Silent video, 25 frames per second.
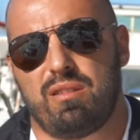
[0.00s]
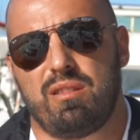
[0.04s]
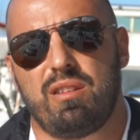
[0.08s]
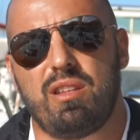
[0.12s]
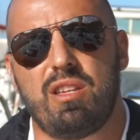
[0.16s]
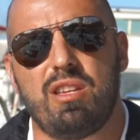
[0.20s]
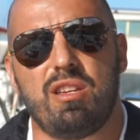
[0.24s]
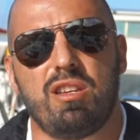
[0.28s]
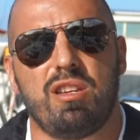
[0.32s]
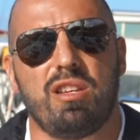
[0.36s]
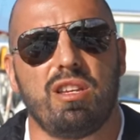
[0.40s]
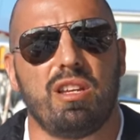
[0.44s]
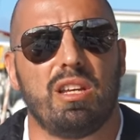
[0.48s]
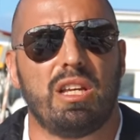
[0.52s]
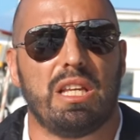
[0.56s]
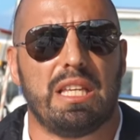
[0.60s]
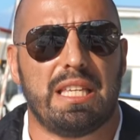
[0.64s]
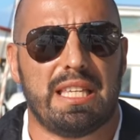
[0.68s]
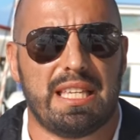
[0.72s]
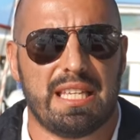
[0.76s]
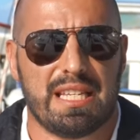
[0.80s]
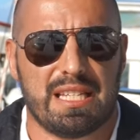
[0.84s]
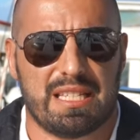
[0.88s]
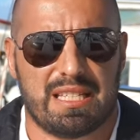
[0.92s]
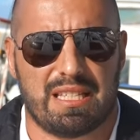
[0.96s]
и
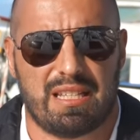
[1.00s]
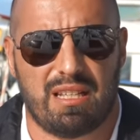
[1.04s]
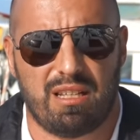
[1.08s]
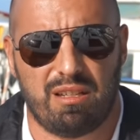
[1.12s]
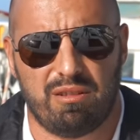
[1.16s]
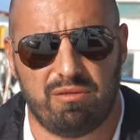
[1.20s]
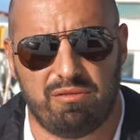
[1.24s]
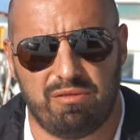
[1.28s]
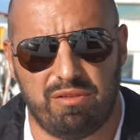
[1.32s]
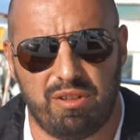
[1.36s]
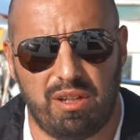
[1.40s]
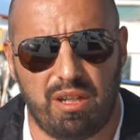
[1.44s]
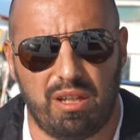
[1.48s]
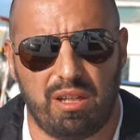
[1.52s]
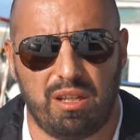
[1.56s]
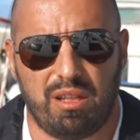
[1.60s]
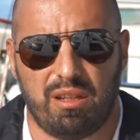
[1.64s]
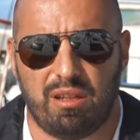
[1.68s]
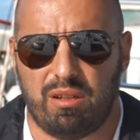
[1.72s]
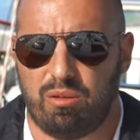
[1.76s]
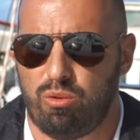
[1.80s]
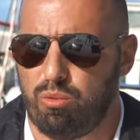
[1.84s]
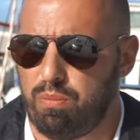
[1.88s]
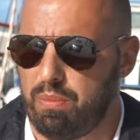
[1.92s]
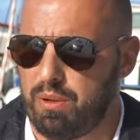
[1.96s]
если вы
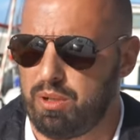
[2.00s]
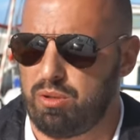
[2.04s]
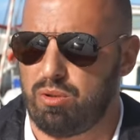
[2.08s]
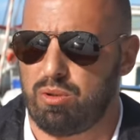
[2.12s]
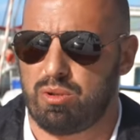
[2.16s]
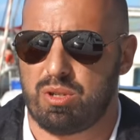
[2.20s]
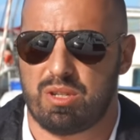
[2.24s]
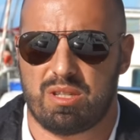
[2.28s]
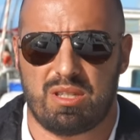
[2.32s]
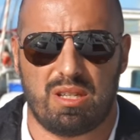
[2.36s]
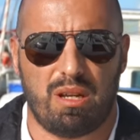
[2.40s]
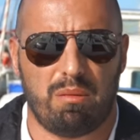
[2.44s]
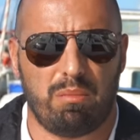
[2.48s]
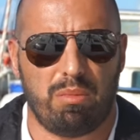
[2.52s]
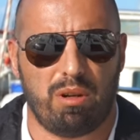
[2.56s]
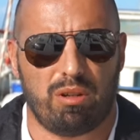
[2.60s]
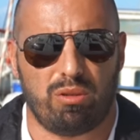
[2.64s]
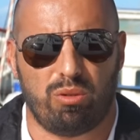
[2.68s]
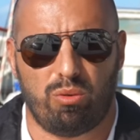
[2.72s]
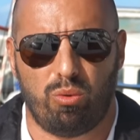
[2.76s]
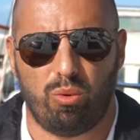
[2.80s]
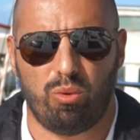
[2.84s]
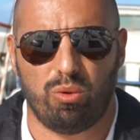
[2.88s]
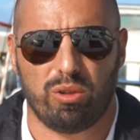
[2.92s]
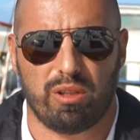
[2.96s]
упадете за борт,
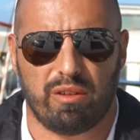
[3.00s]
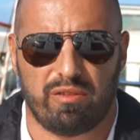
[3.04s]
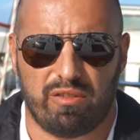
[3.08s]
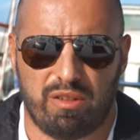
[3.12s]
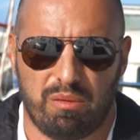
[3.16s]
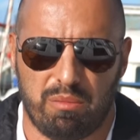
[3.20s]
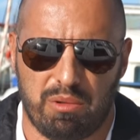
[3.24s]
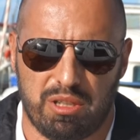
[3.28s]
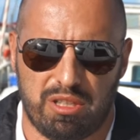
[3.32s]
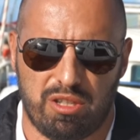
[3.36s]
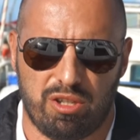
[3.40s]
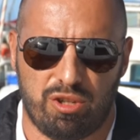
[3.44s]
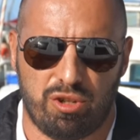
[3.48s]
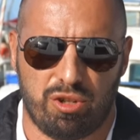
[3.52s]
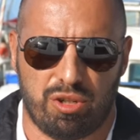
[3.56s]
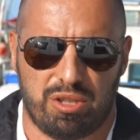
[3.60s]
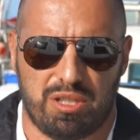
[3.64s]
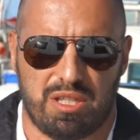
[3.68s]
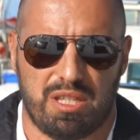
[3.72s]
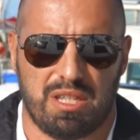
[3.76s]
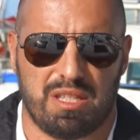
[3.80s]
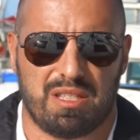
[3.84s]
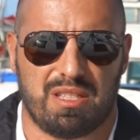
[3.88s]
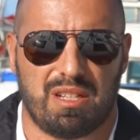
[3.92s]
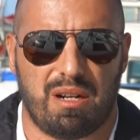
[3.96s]
он
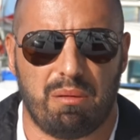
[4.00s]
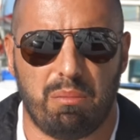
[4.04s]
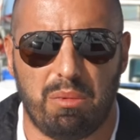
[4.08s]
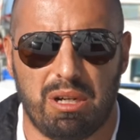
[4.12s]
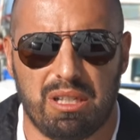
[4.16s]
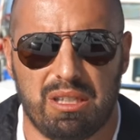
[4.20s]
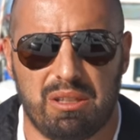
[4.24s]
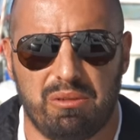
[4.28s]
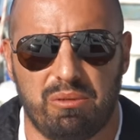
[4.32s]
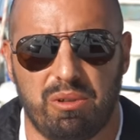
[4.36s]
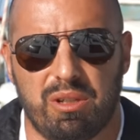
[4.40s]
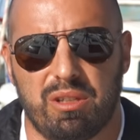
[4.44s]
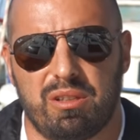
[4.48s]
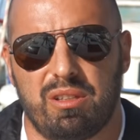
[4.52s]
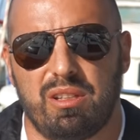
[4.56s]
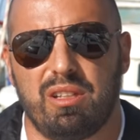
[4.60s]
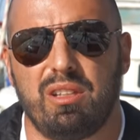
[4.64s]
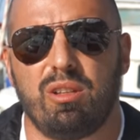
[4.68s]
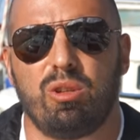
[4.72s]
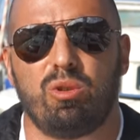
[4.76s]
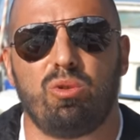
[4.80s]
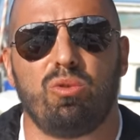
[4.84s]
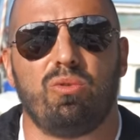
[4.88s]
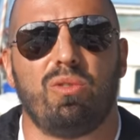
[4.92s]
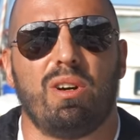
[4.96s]
автоматически срабатывает и
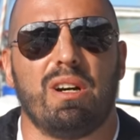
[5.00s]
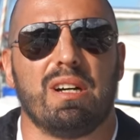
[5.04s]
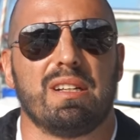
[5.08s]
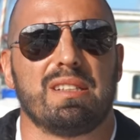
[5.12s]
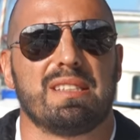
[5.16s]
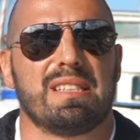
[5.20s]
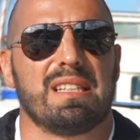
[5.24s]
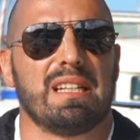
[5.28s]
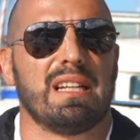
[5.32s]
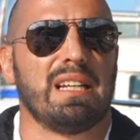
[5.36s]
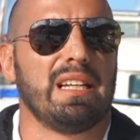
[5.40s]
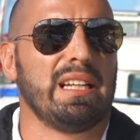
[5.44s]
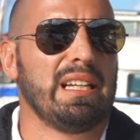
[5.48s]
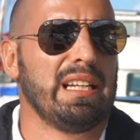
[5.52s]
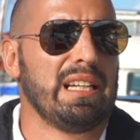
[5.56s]
надувается.